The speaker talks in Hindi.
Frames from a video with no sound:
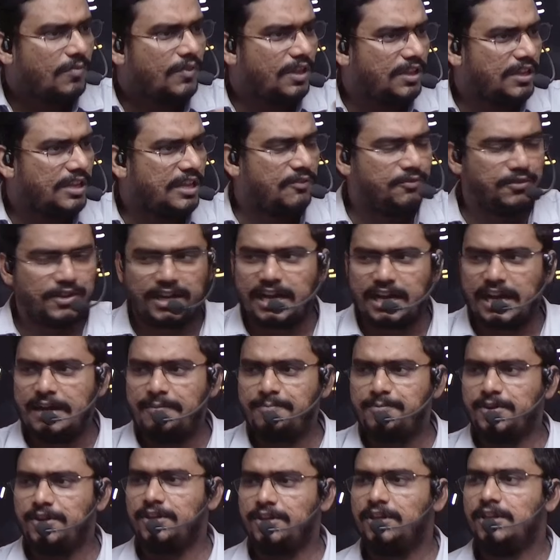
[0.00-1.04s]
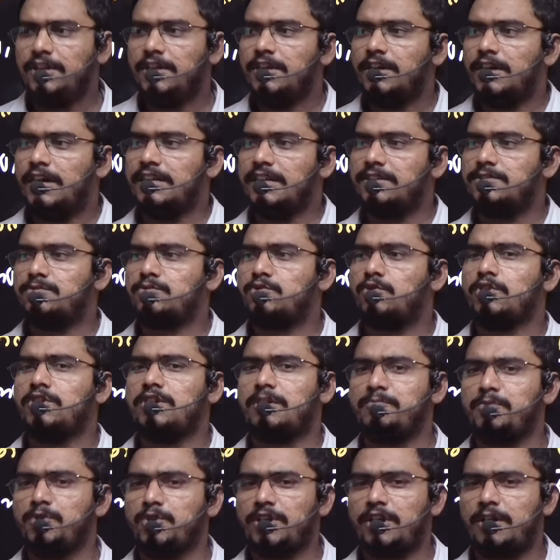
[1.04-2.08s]
या फिर आप कोई
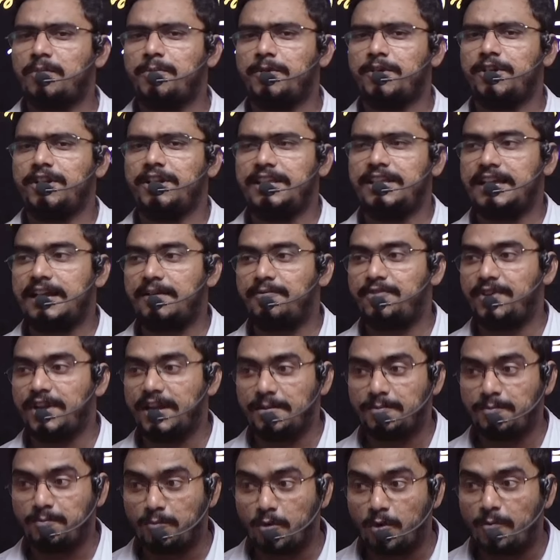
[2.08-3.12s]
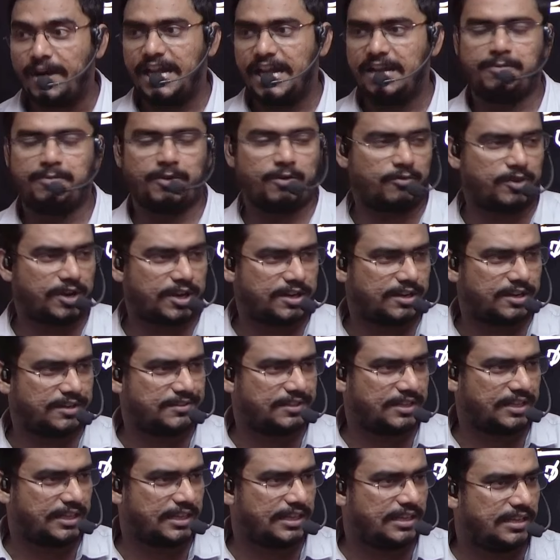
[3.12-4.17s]
कंप्यूटर पर या फिर आप मोबाइल पर वर्क
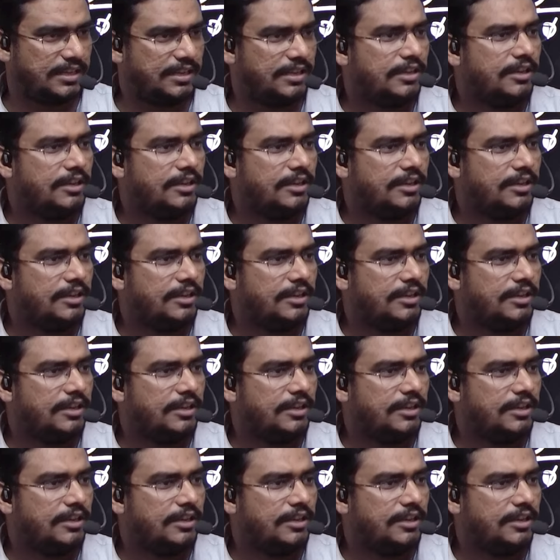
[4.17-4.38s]
करते हैं